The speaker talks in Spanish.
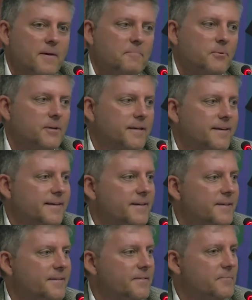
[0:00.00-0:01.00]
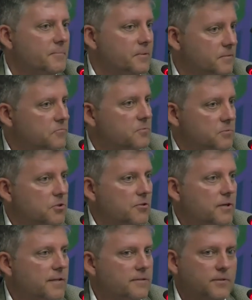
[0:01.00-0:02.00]
pues yo
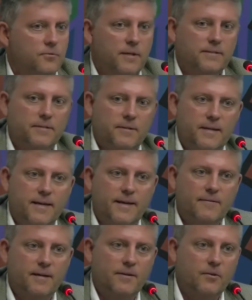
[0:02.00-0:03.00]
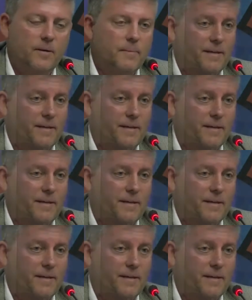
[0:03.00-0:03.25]
creo que ha sido una actividad que ha valido la